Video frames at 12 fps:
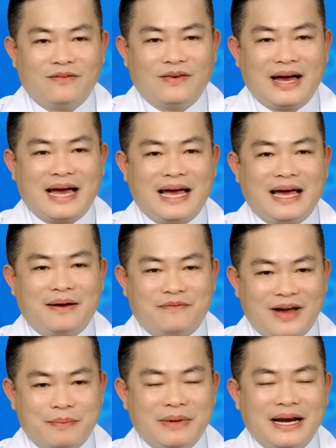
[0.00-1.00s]
và
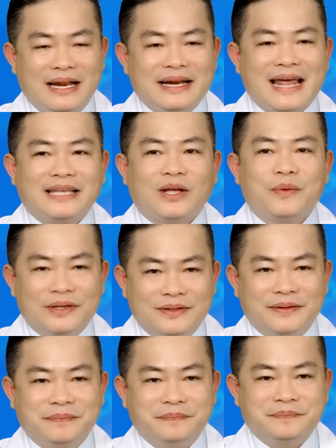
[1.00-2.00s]
bệnh lý đái tháo
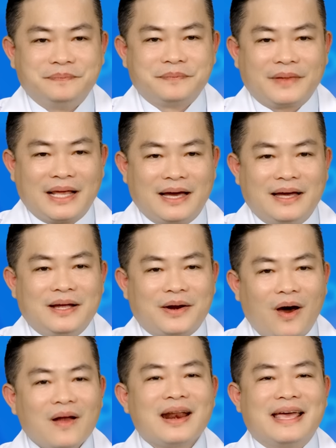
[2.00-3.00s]
đường.
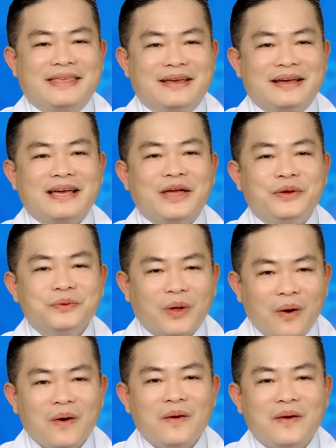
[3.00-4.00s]
Đó là những cái yếu
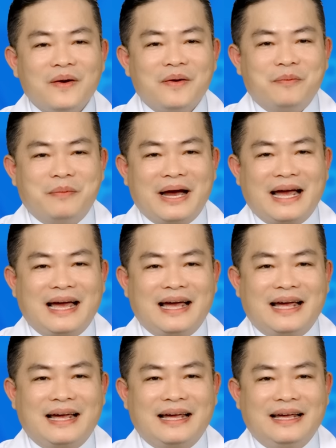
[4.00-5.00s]
tố
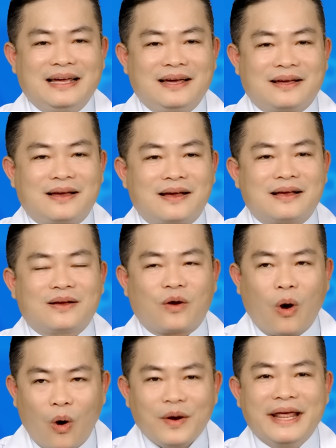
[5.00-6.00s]
mà
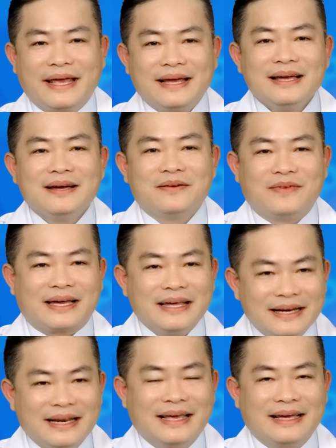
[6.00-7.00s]
cổ điển và
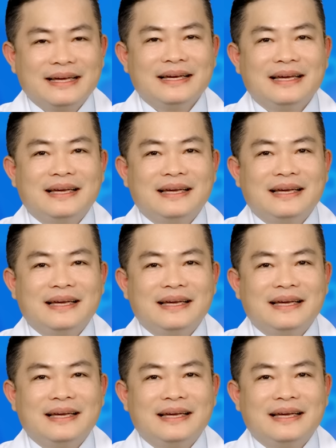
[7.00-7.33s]
kinh điển